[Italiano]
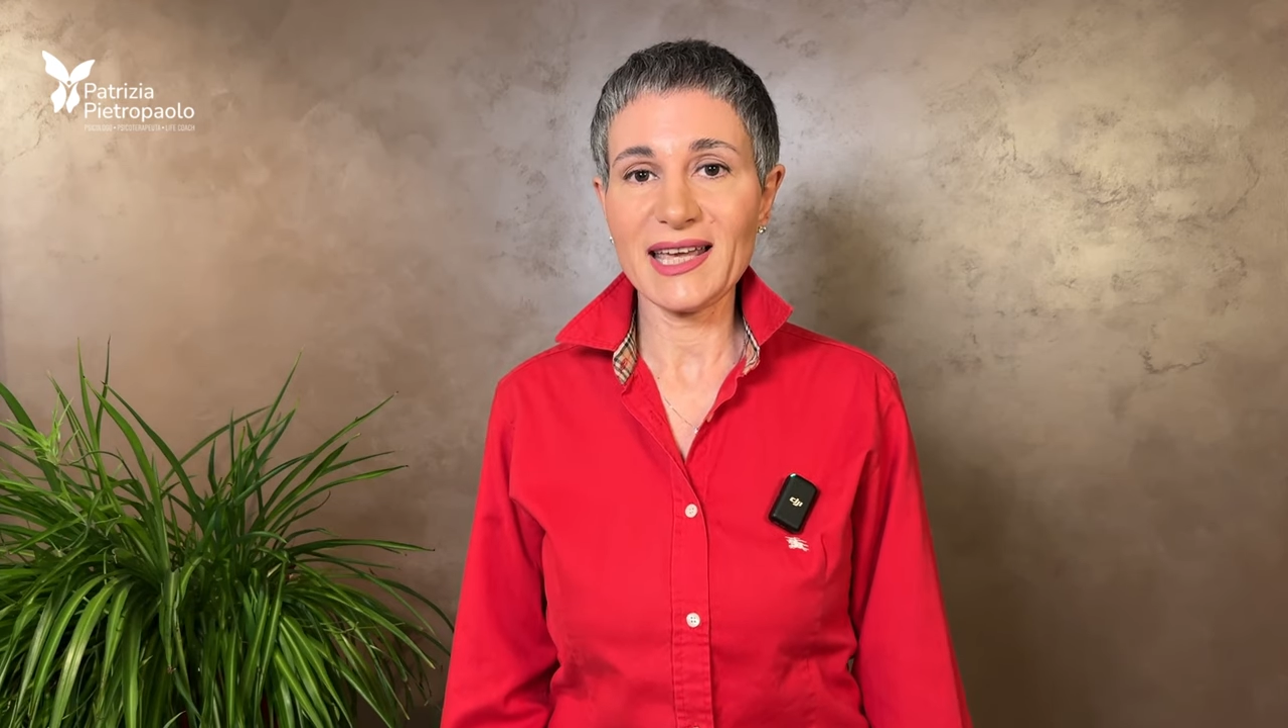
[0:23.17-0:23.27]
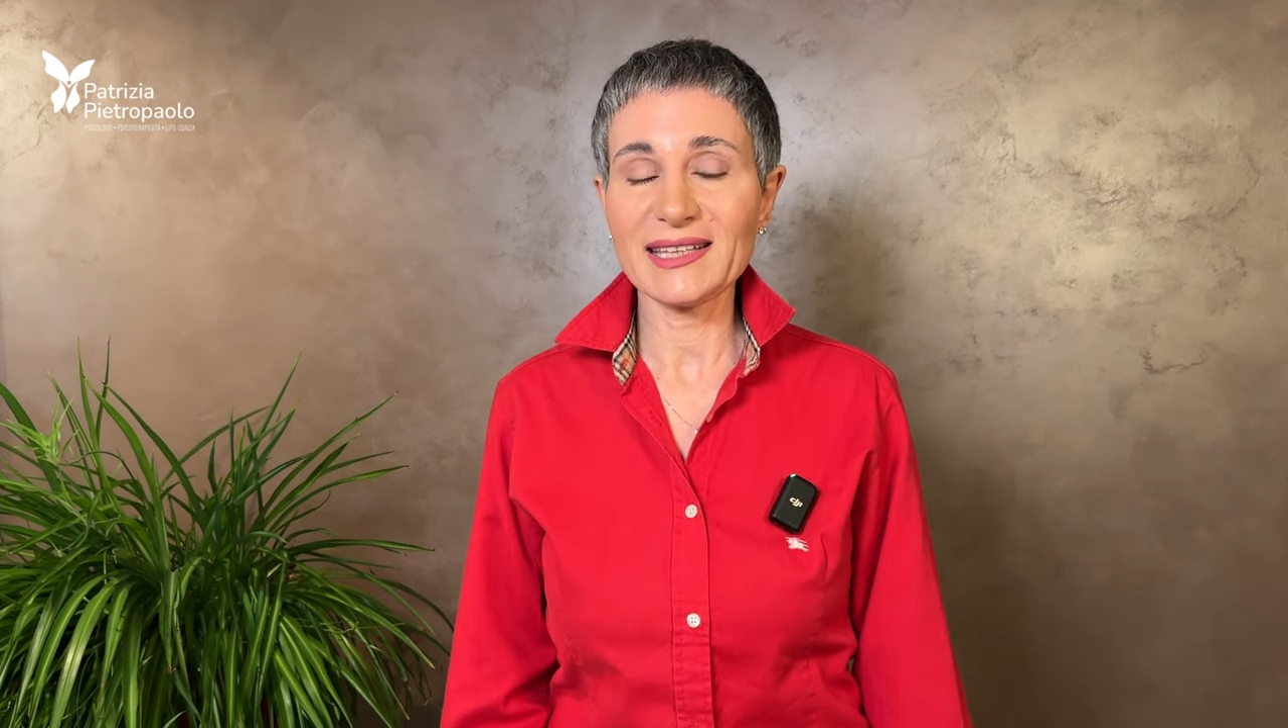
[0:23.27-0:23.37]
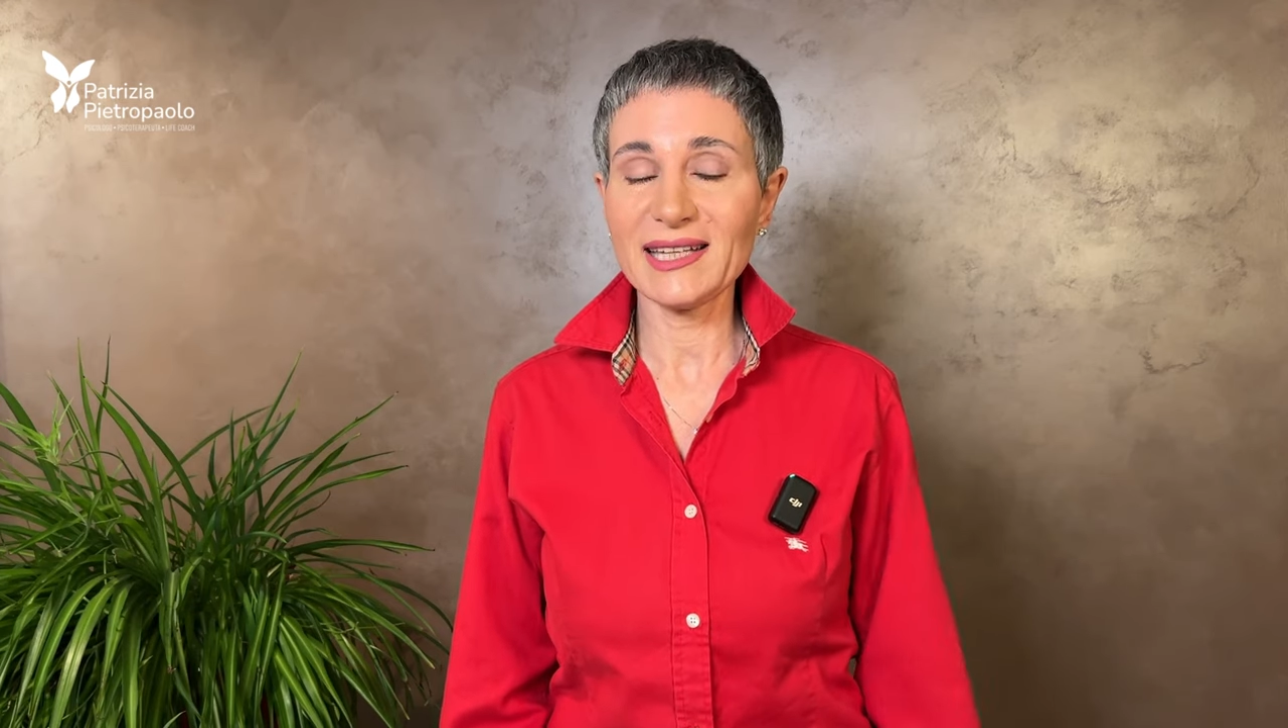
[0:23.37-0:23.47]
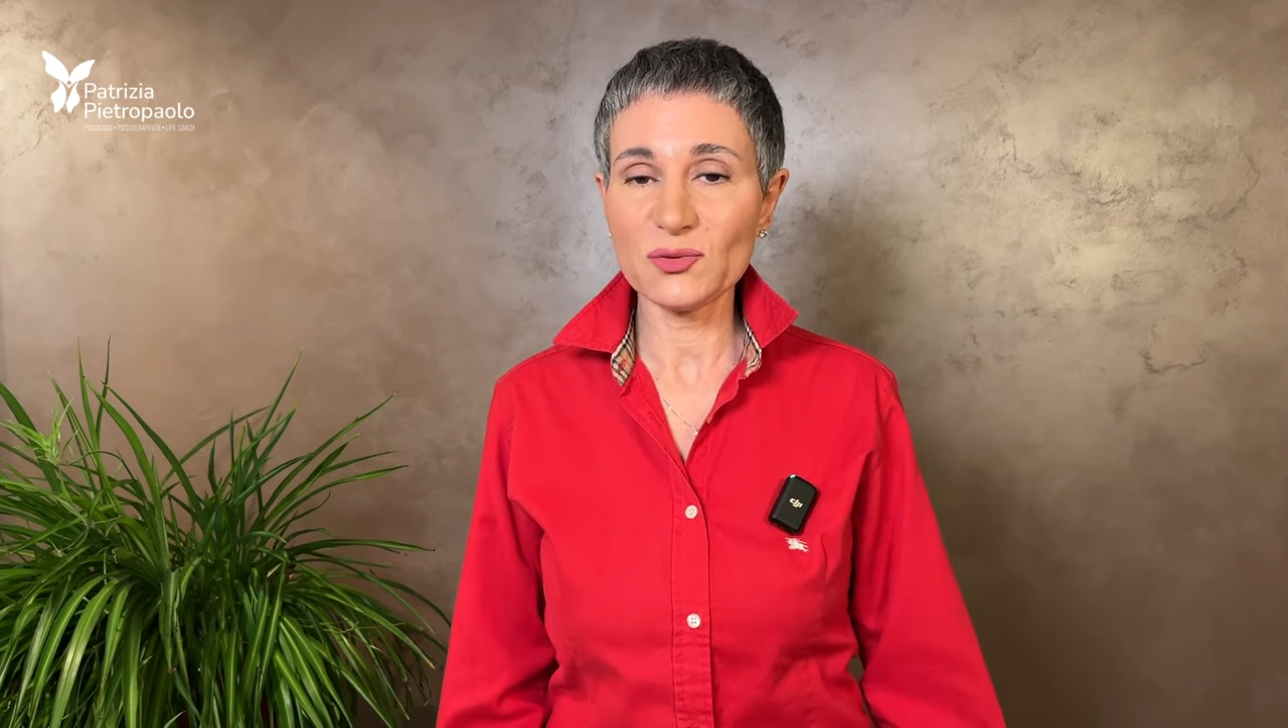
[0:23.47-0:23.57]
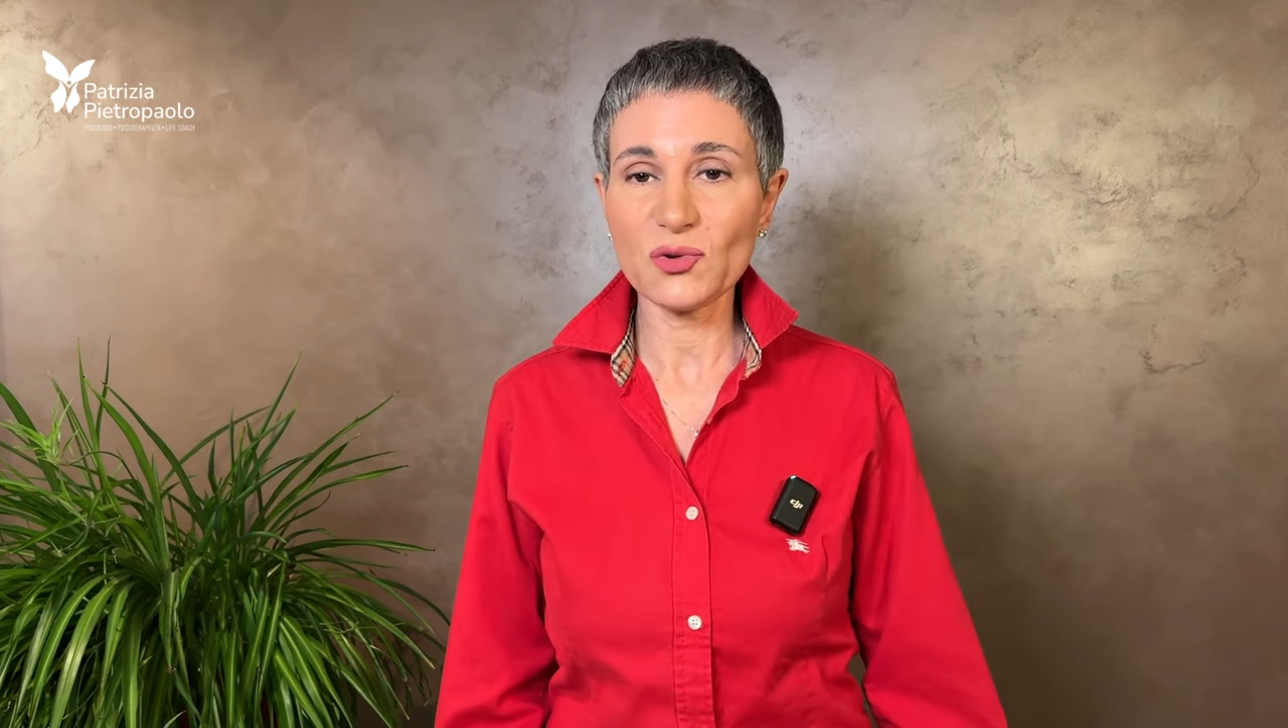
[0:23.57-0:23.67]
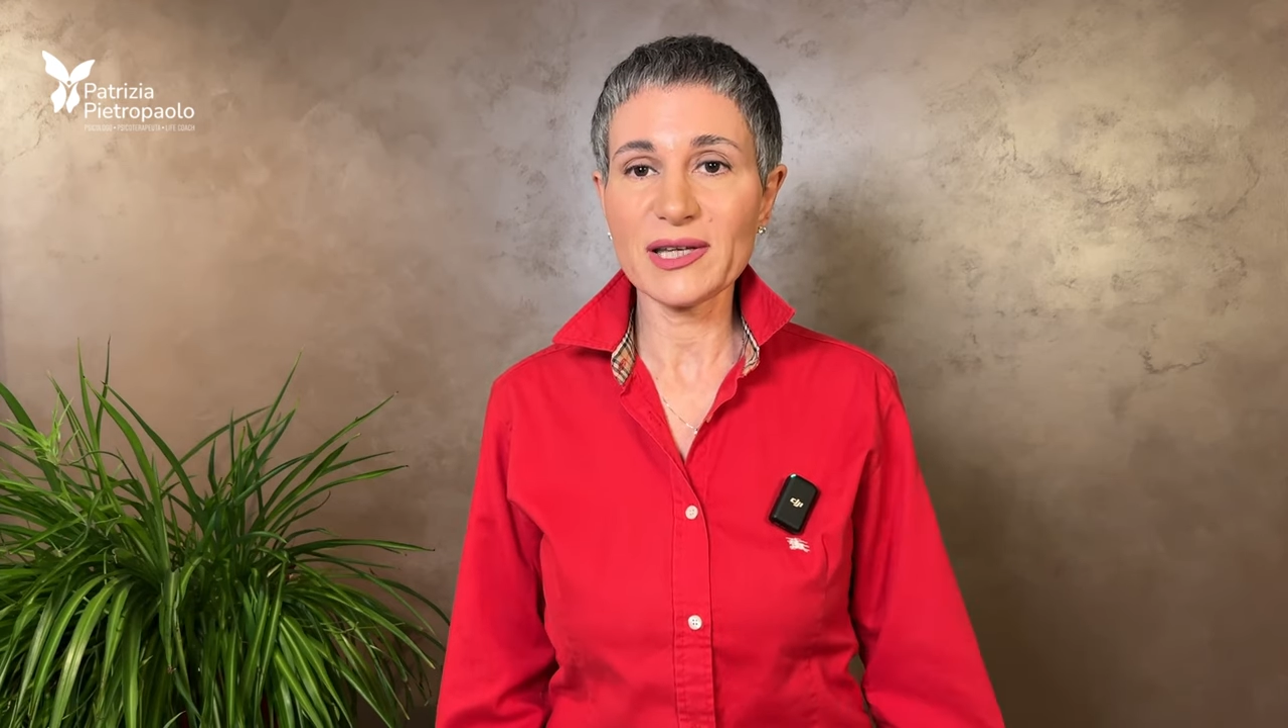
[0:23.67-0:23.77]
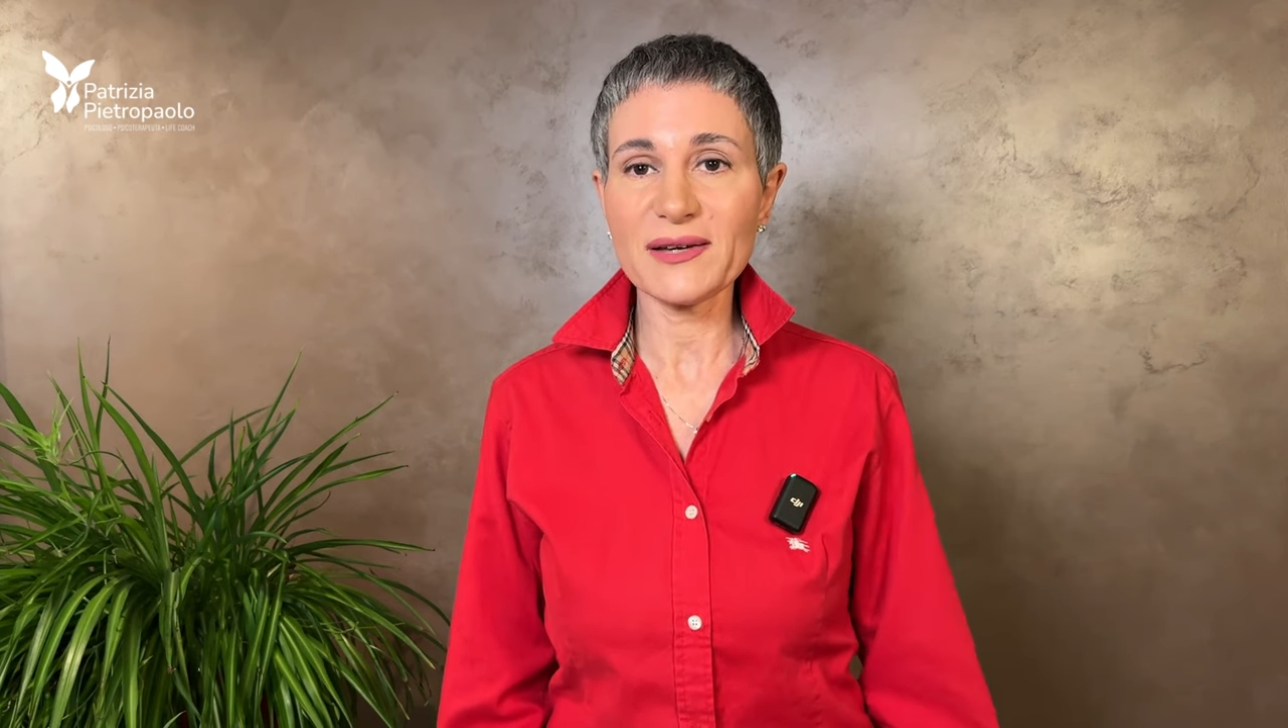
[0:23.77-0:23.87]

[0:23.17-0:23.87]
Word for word: e dei tuoi